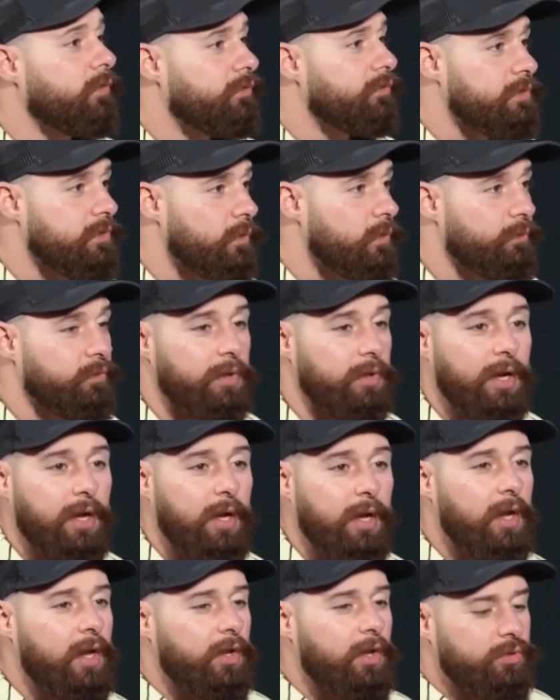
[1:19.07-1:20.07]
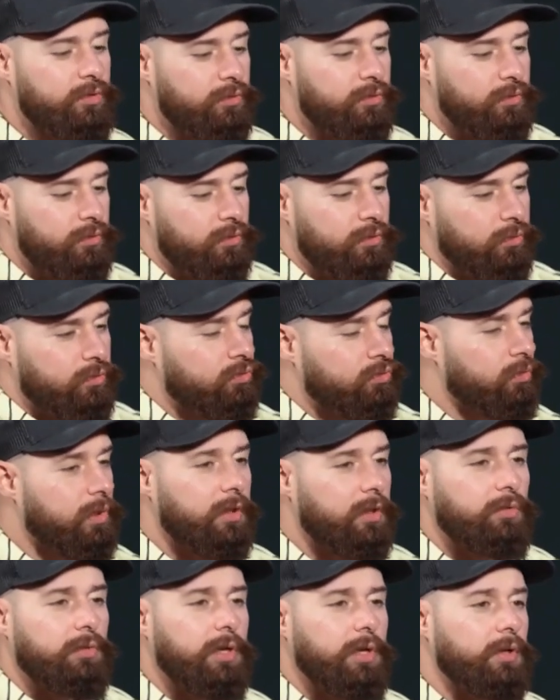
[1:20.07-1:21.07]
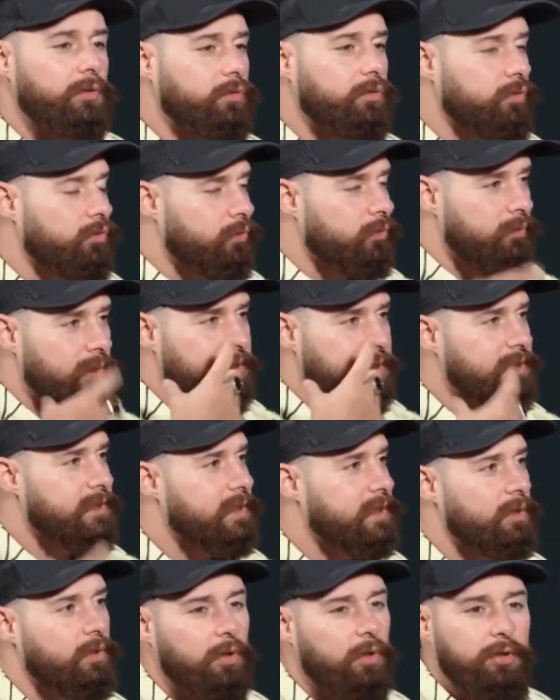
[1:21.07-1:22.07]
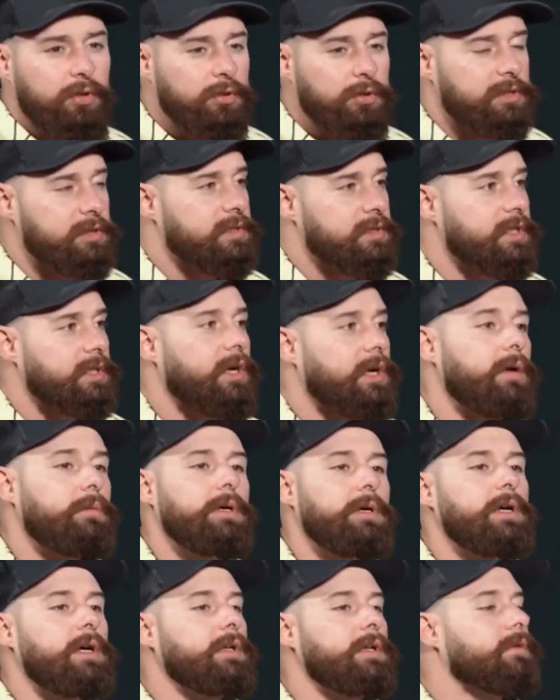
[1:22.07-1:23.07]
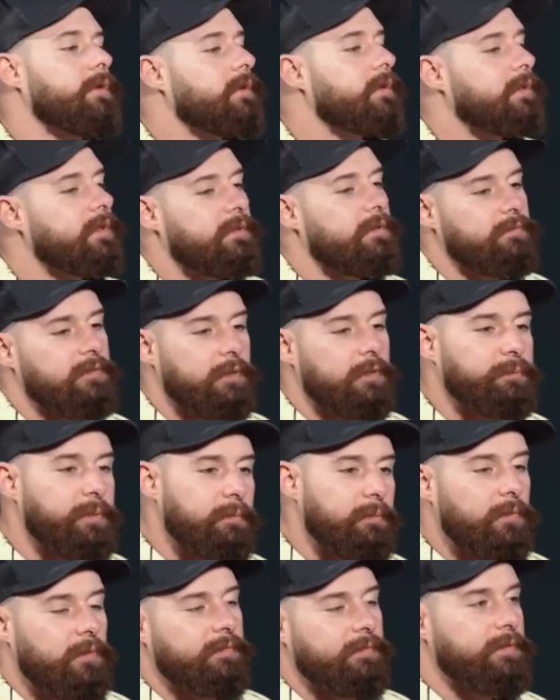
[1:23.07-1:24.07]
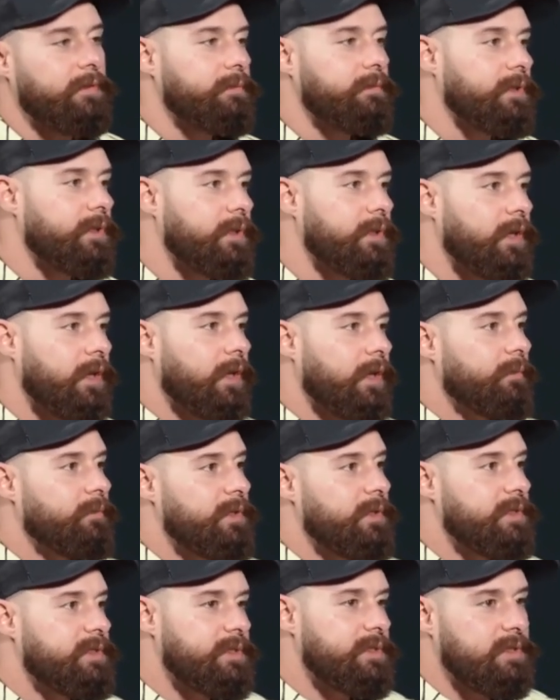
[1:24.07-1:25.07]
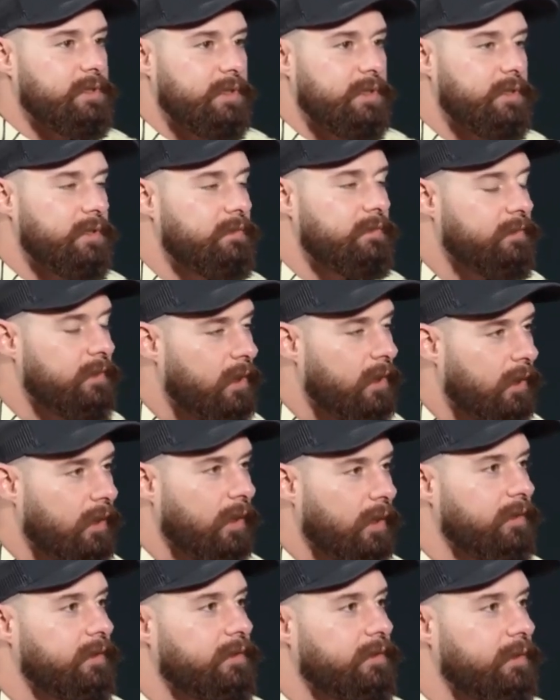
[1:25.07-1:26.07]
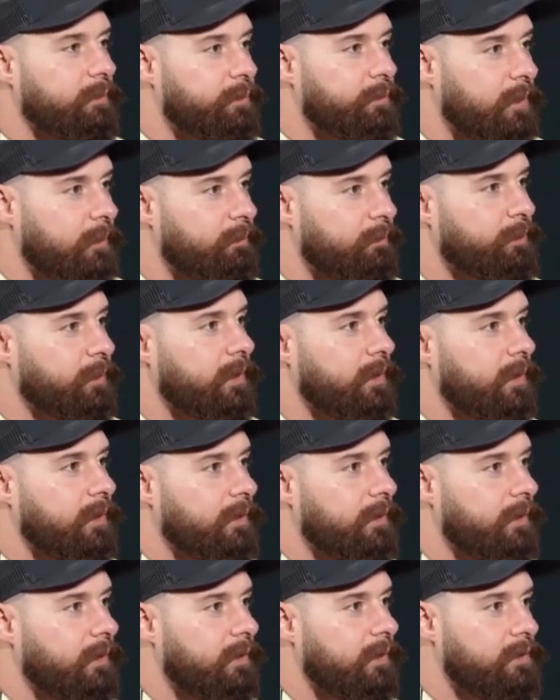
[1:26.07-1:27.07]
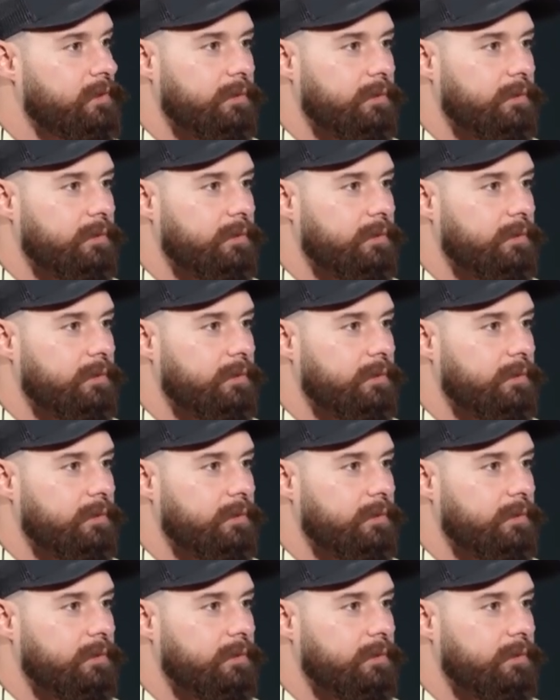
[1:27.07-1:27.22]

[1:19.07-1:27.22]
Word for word: Ils s'en foutent, ils seront plus là. De, de tout détruire, de, de masquer leurs gosses, etc. Bah, attendez, vous n'avez pas m'enlever mes mes dix années de vie à regarder TPMP, euh,